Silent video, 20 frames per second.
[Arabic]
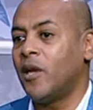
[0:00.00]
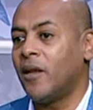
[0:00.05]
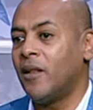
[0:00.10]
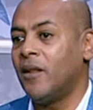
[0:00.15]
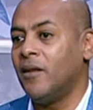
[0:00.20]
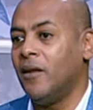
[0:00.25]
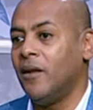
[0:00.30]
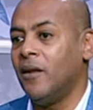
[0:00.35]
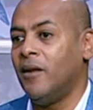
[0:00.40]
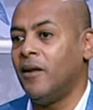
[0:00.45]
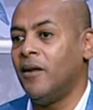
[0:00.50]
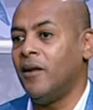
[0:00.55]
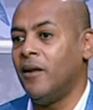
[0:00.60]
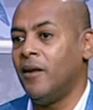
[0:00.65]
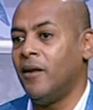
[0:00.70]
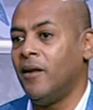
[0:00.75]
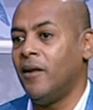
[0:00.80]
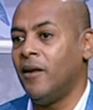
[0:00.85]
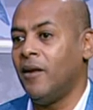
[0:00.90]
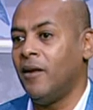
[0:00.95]
بشكل الـ
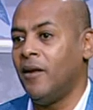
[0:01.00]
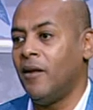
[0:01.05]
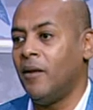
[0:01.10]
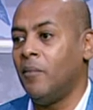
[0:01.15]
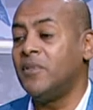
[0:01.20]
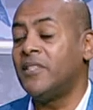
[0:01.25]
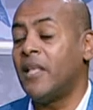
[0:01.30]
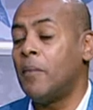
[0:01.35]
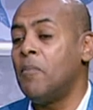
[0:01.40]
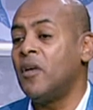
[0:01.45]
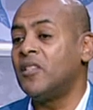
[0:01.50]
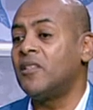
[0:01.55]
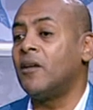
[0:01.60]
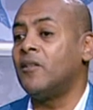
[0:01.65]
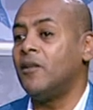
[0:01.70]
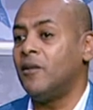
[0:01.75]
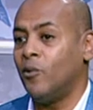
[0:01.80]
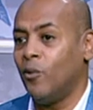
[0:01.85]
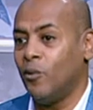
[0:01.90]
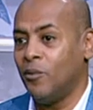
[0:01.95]
الـ الـ تم
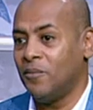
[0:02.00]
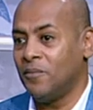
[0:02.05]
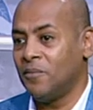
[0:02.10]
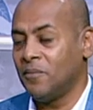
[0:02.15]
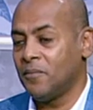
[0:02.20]
التخطيط له